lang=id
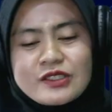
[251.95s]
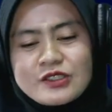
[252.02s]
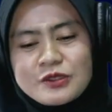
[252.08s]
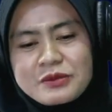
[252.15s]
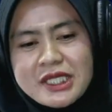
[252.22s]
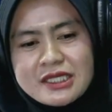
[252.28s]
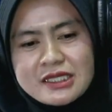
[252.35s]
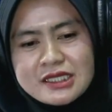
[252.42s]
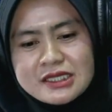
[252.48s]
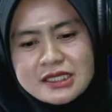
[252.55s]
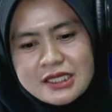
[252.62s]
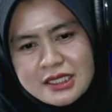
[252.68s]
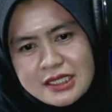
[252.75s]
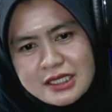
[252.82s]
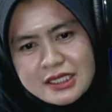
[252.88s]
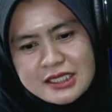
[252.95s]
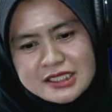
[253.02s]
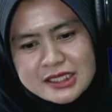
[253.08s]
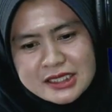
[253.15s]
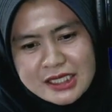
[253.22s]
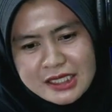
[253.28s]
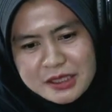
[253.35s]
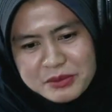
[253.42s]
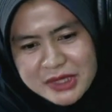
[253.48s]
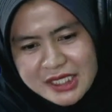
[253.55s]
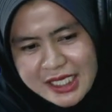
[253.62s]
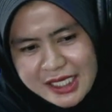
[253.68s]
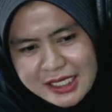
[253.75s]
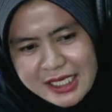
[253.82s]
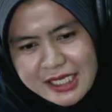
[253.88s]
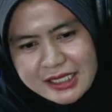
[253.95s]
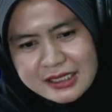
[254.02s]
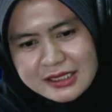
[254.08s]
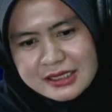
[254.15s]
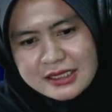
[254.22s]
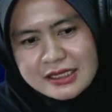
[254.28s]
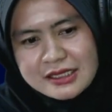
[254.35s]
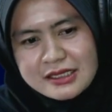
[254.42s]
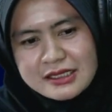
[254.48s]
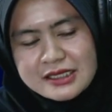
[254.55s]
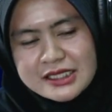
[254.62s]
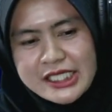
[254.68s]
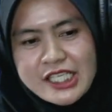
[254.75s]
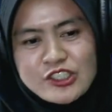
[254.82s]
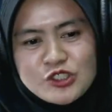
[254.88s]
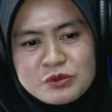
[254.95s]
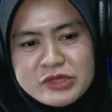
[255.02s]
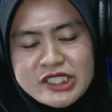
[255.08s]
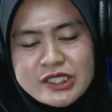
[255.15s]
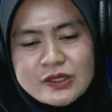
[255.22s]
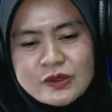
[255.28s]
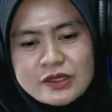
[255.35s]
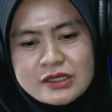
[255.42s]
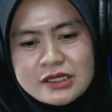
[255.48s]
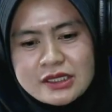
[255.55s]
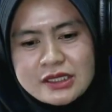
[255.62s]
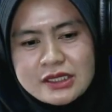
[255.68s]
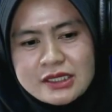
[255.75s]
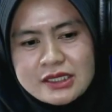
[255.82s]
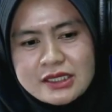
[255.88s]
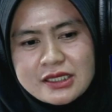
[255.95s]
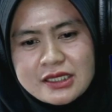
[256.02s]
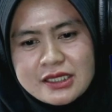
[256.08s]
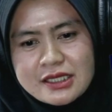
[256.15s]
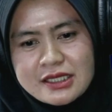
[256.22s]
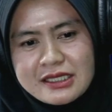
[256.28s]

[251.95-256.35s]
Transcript: otomatis secara mendadak uh, saya harus mengikuti